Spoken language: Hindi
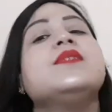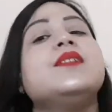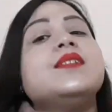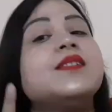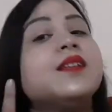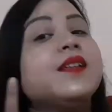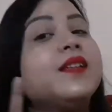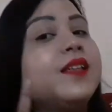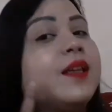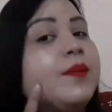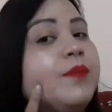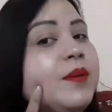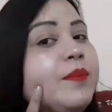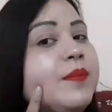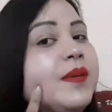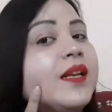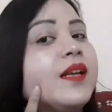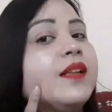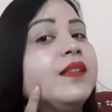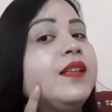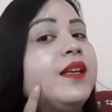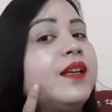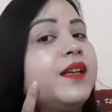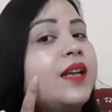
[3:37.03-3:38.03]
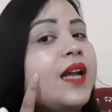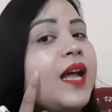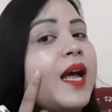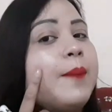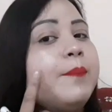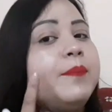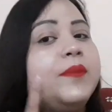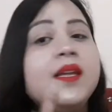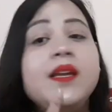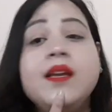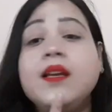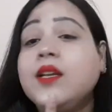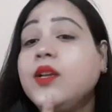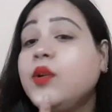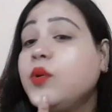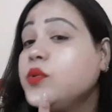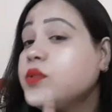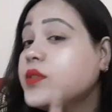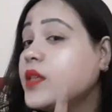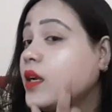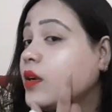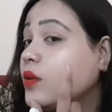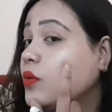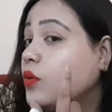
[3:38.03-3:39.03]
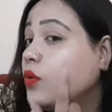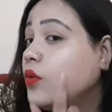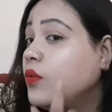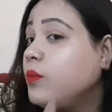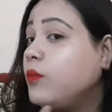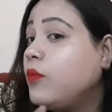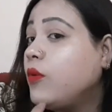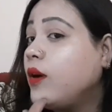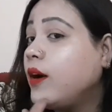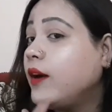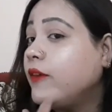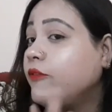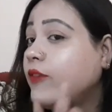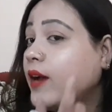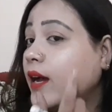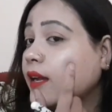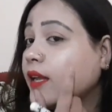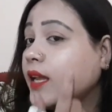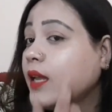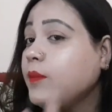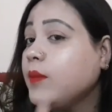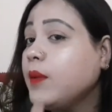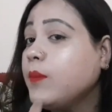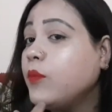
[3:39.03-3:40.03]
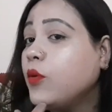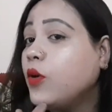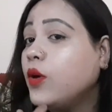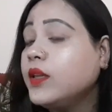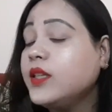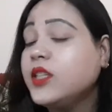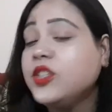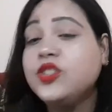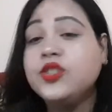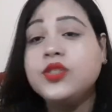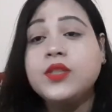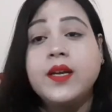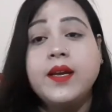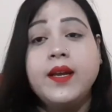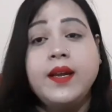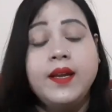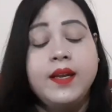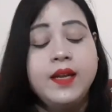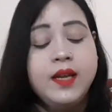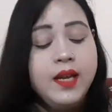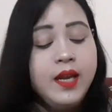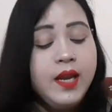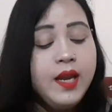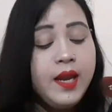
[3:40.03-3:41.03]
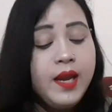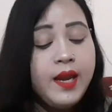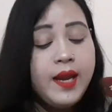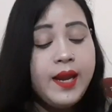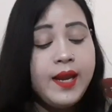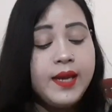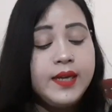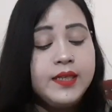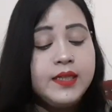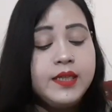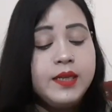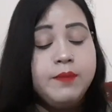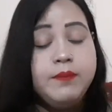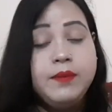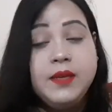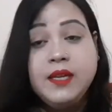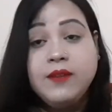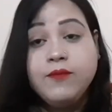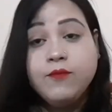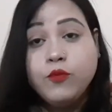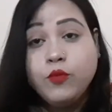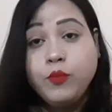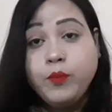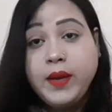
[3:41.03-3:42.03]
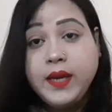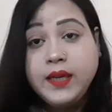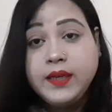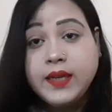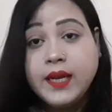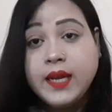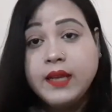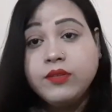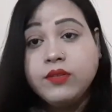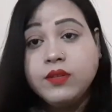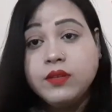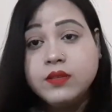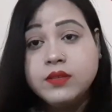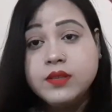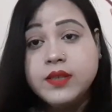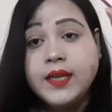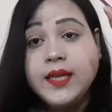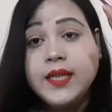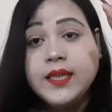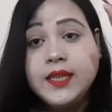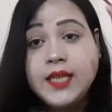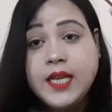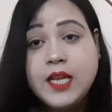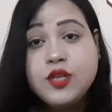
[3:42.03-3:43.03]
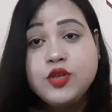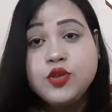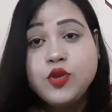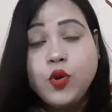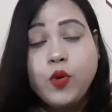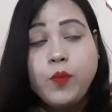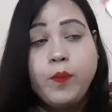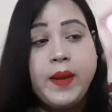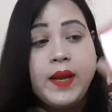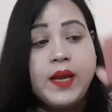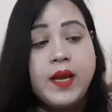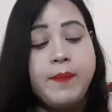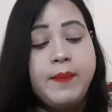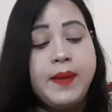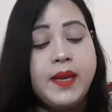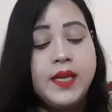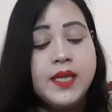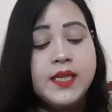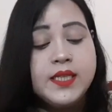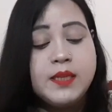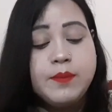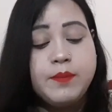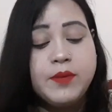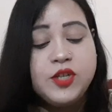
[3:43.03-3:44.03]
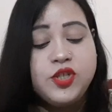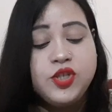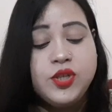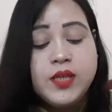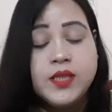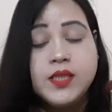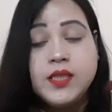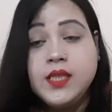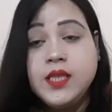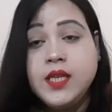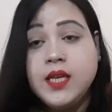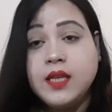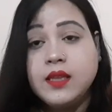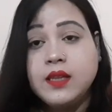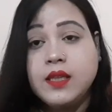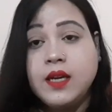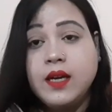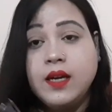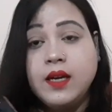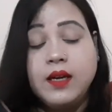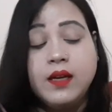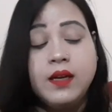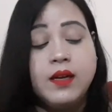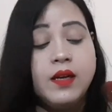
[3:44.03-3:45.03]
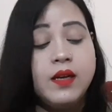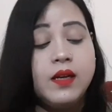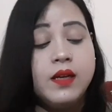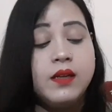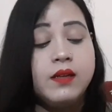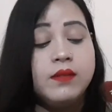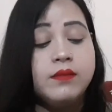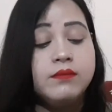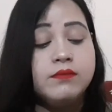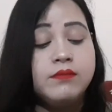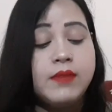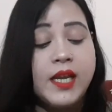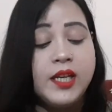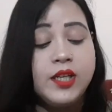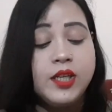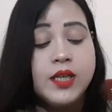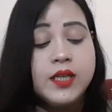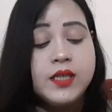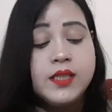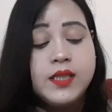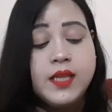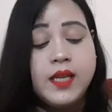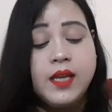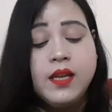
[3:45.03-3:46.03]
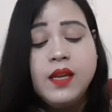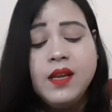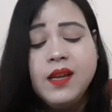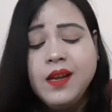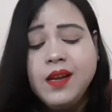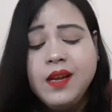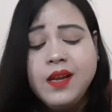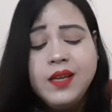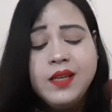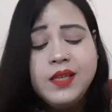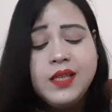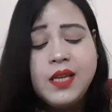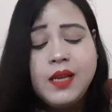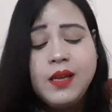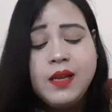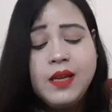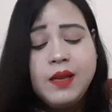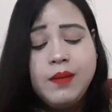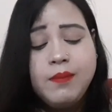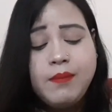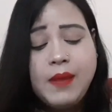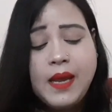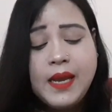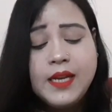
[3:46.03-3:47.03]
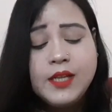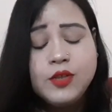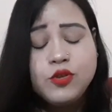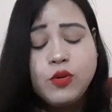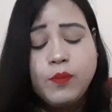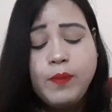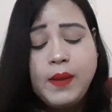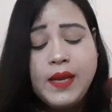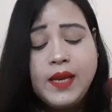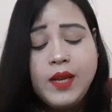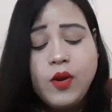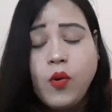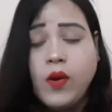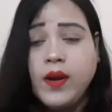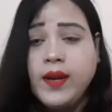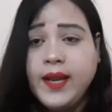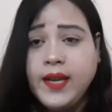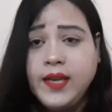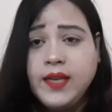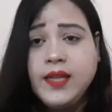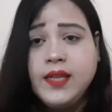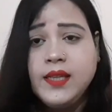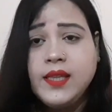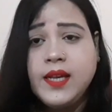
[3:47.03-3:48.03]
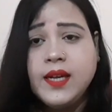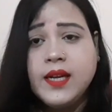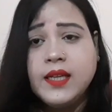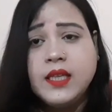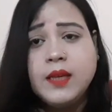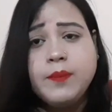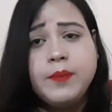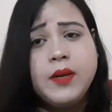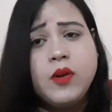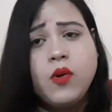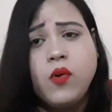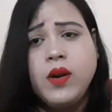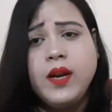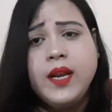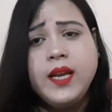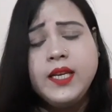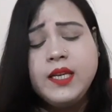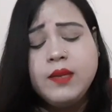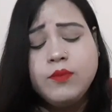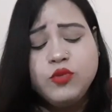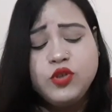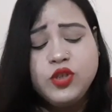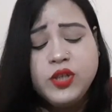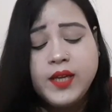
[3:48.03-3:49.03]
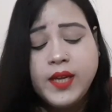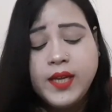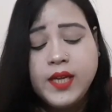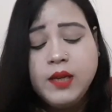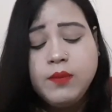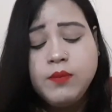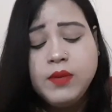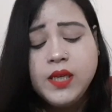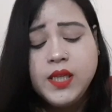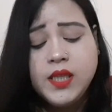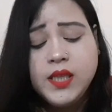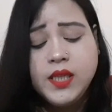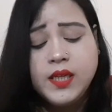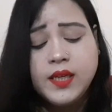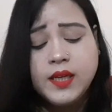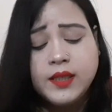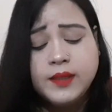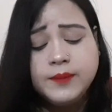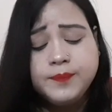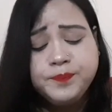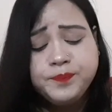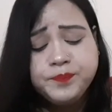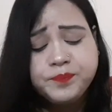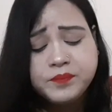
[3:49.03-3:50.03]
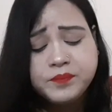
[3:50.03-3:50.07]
जैसे कि अभी मेरा दिख रहा है आप देख रहे हो उसका ग्लो वाकई में बहुत अच्छा है एंड ये बींग वूमेन का है साढ़े तीन सौ रुपये का मैंने इसे परचेज़ किया था मार्केट uh, से ये मैंने इसको पहले ऑनलाइन ही देखा था पर ऑनलाइन ये मुझे कहीं भी नहीं दिखा